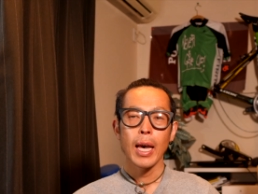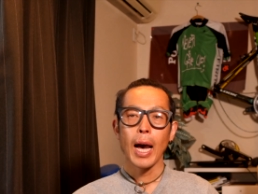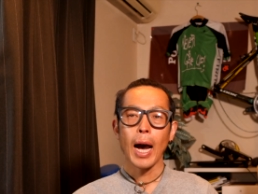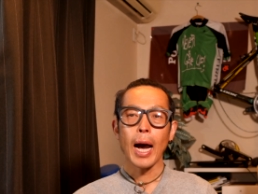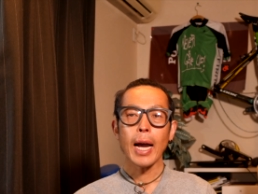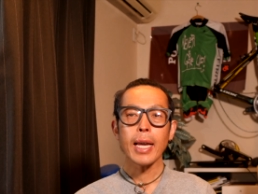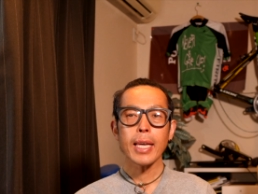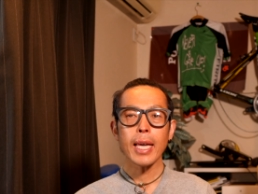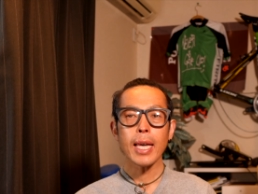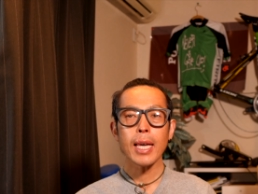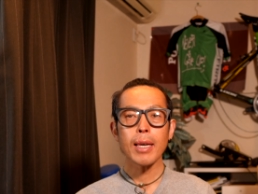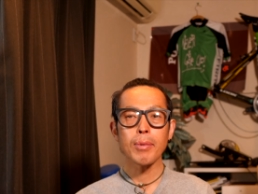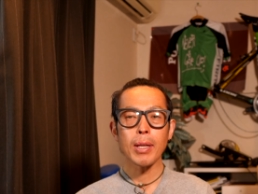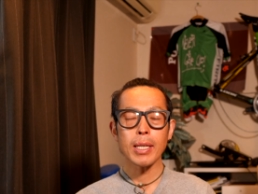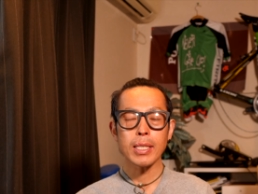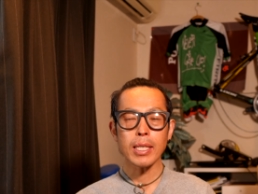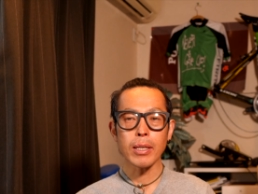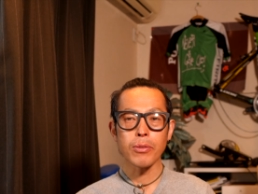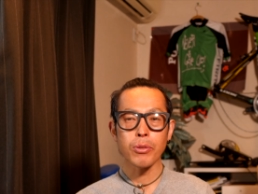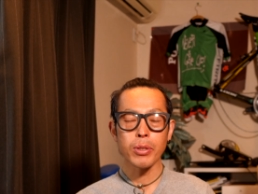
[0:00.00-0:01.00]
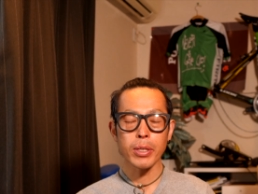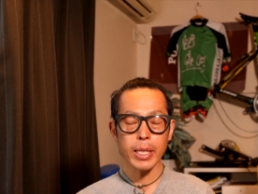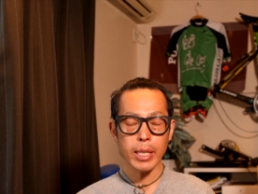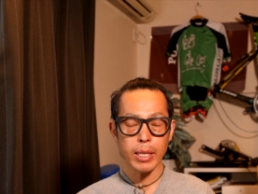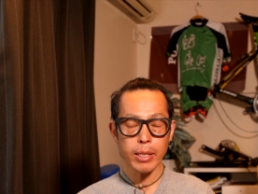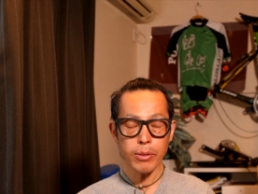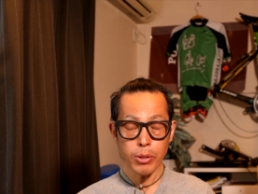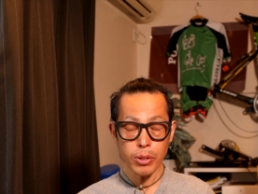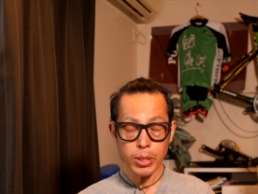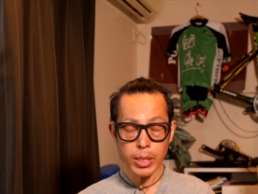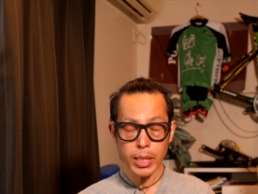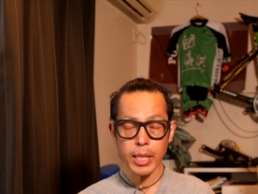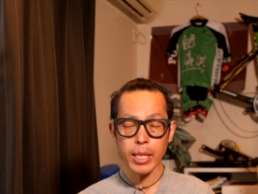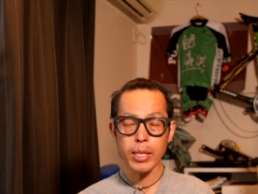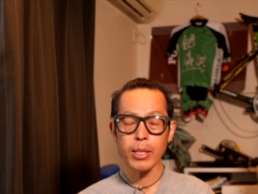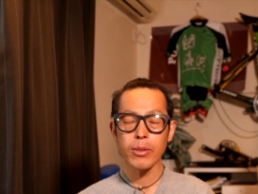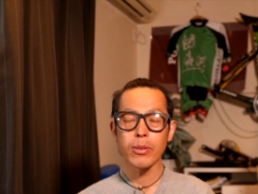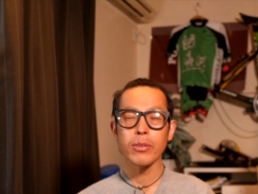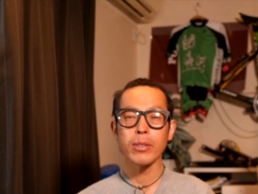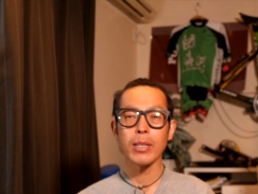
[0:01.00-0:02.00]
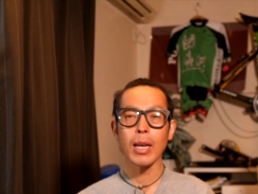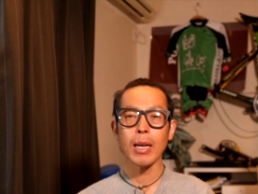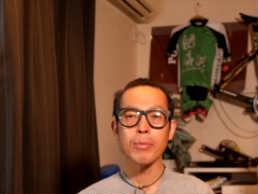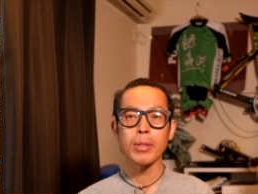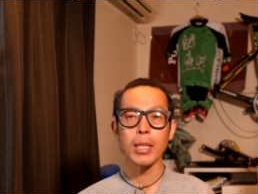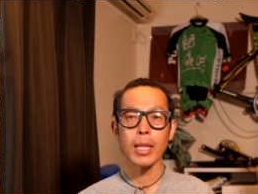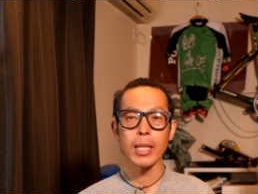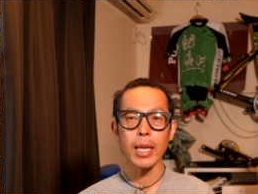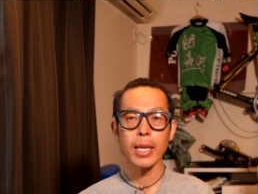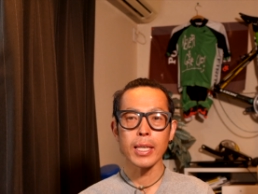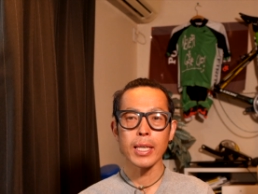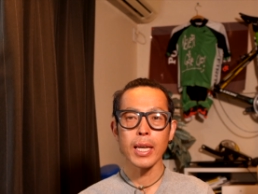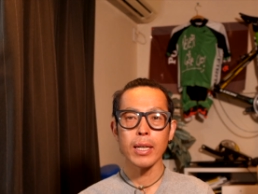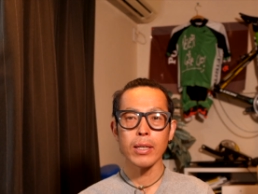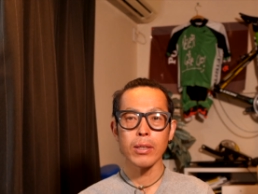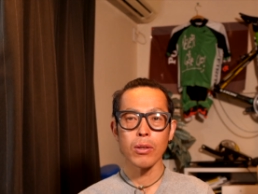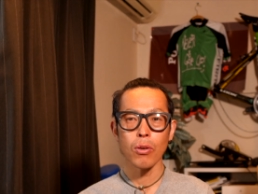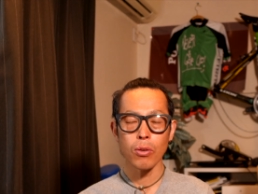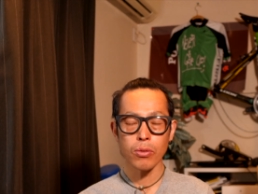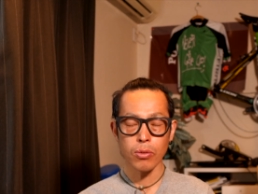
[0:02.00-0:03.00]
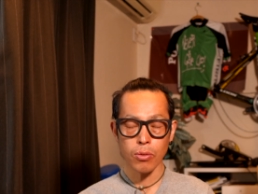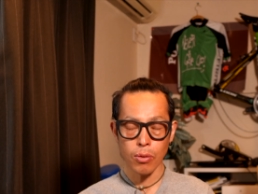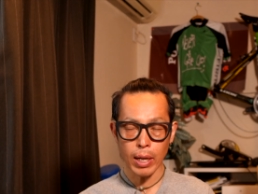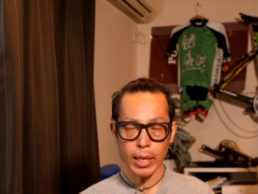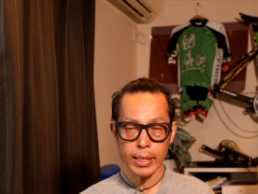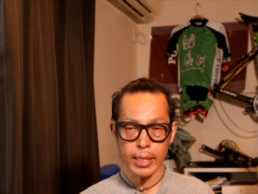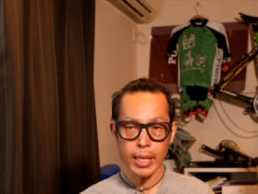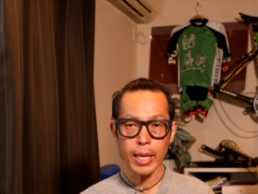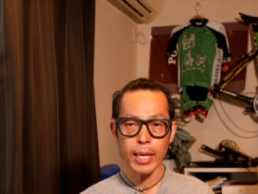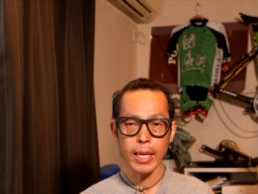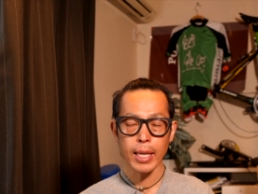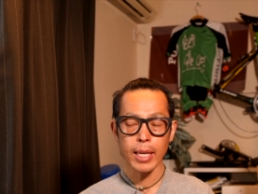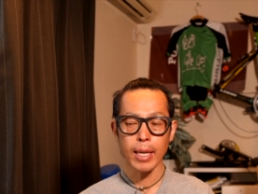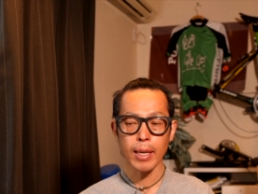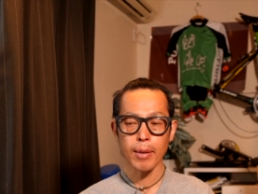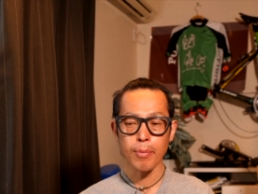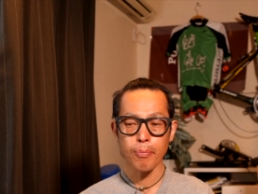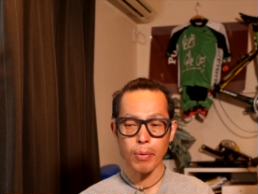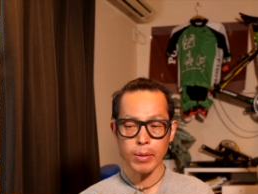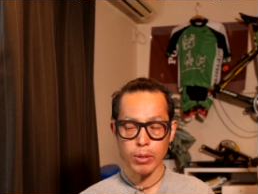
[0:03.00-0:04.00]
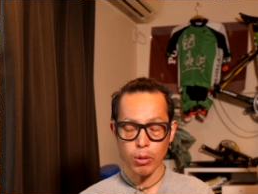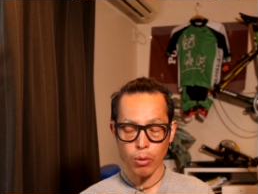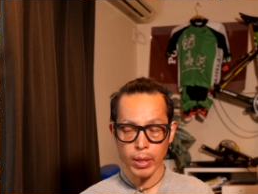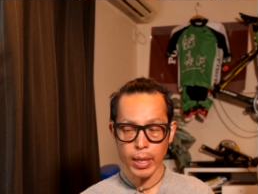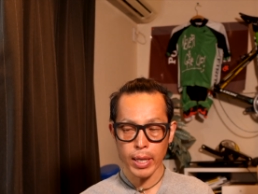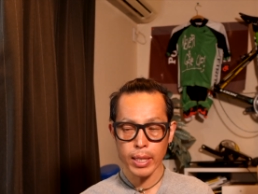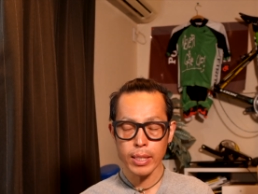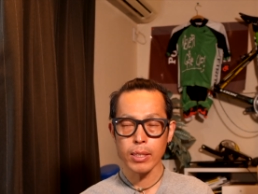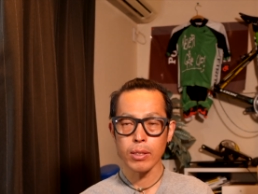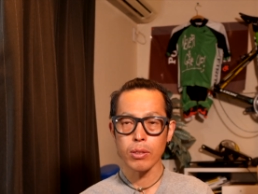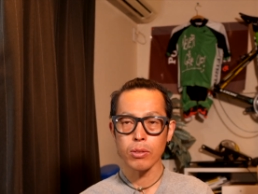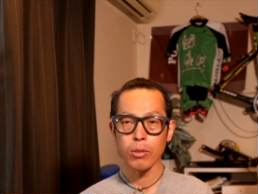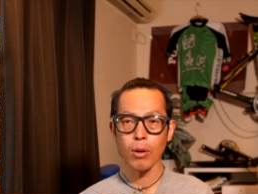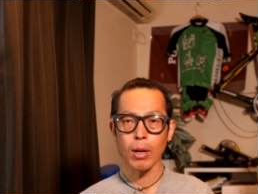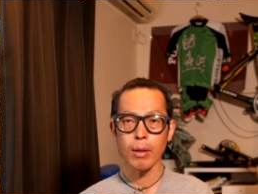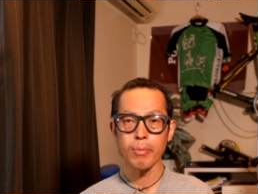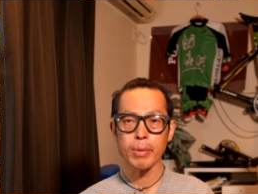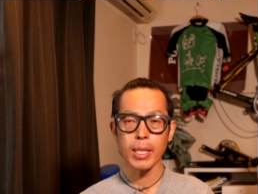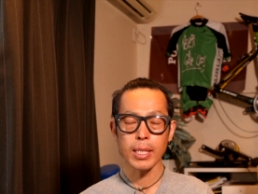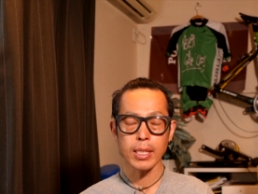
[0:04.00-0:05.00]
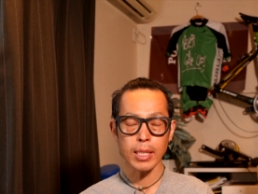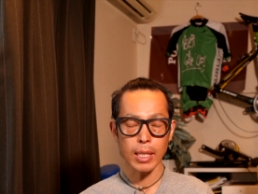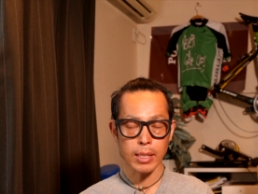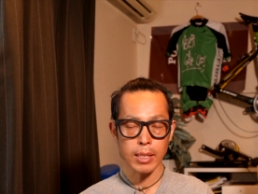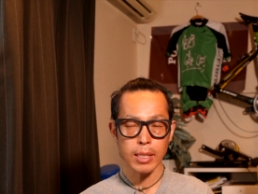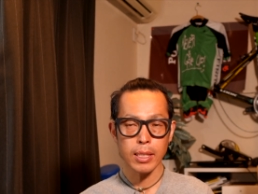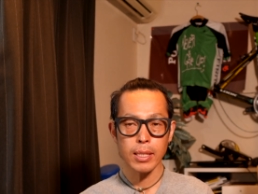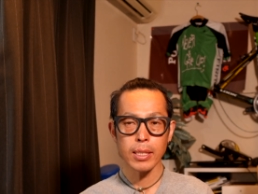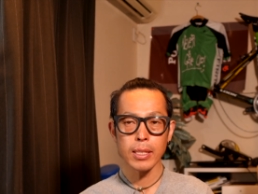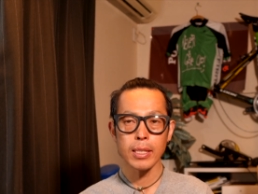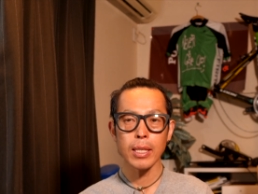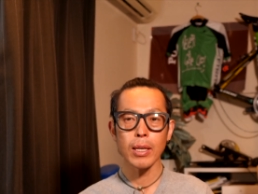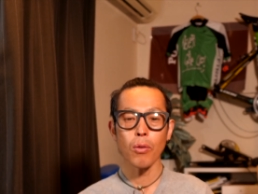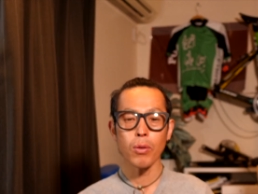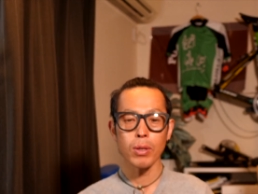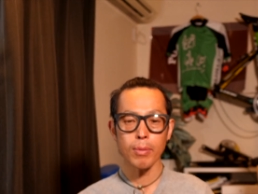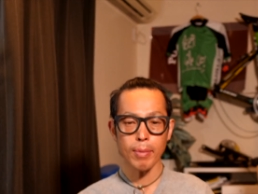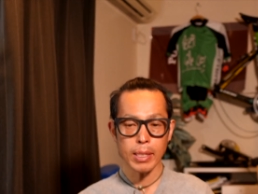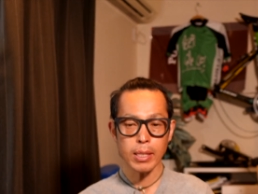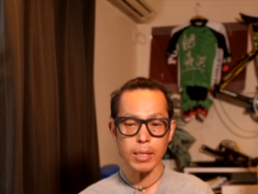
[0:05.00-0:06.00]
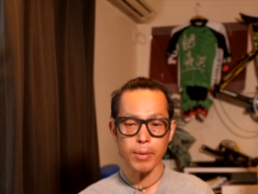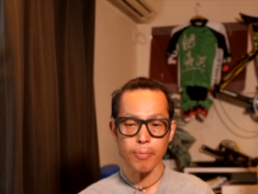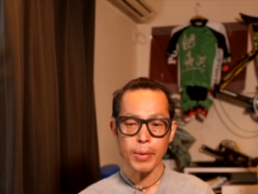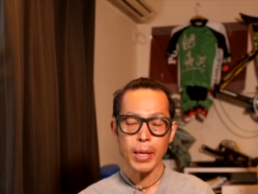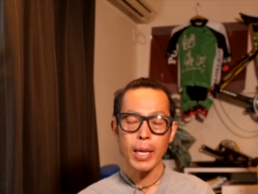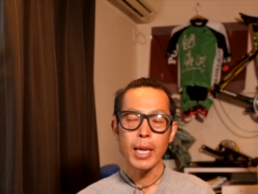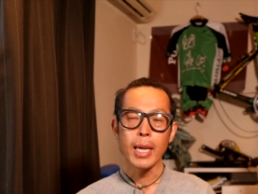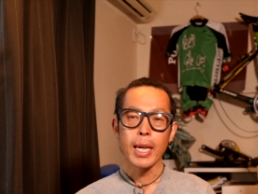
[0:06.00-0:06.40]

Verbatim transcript: はい、えー、皆さん、富士ヒルクライムでね、減量とかね、えー、トレーニングとか皆さん積んでおります。